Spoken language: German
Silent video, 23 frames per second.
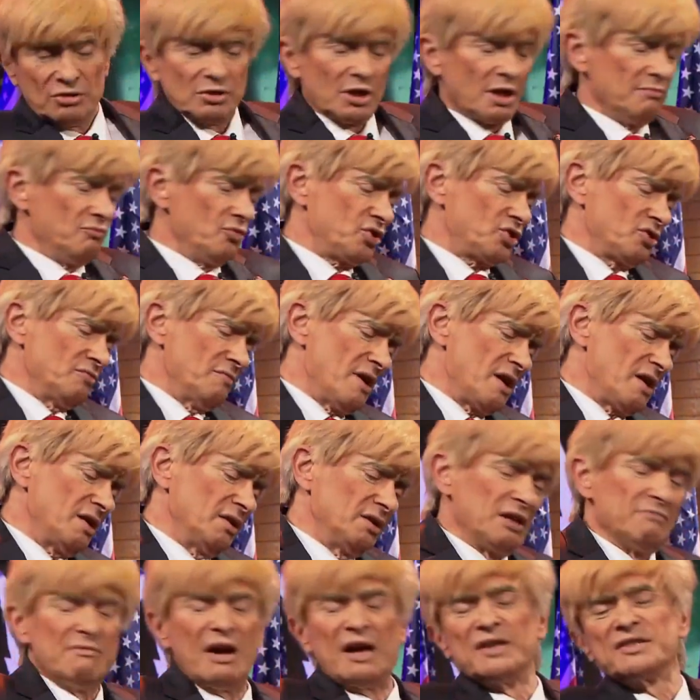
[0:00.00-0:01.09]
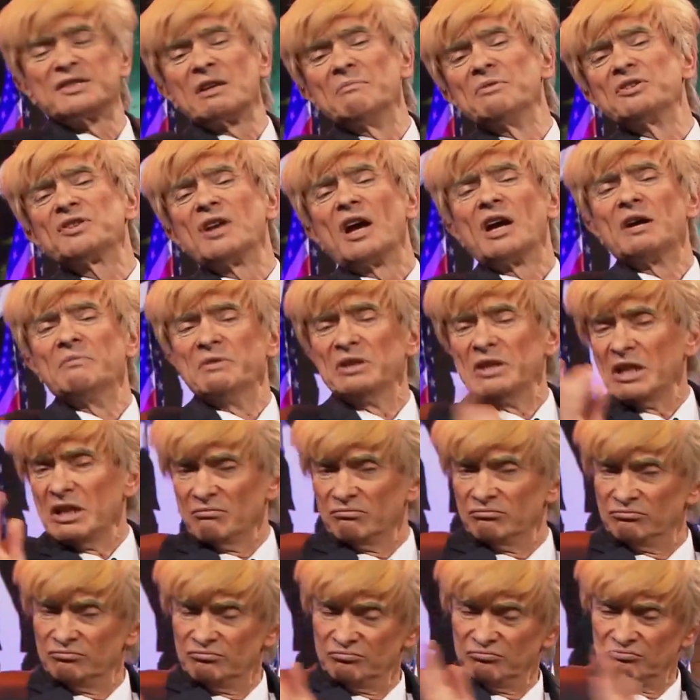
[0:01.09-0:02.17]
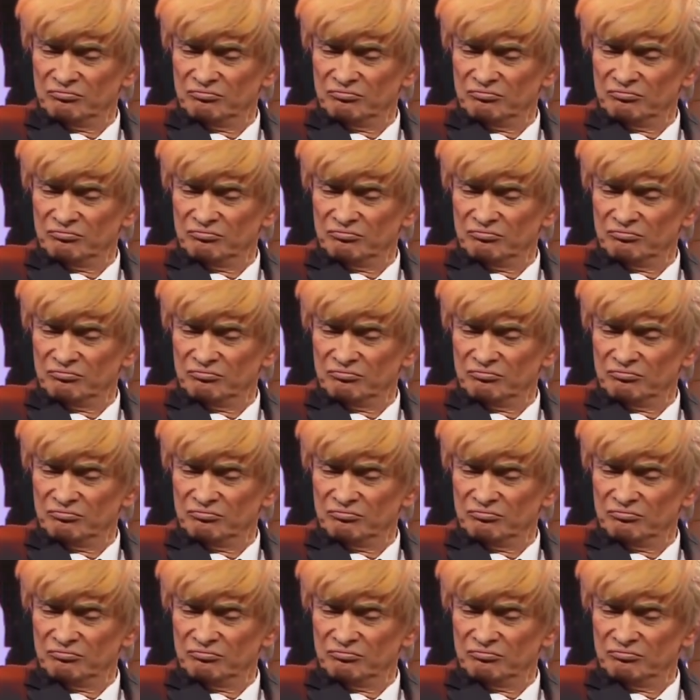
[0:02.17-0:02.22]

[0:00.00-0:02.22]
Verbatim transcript: dann musst du machen gemeinsame Sache mit ihnen. Ja,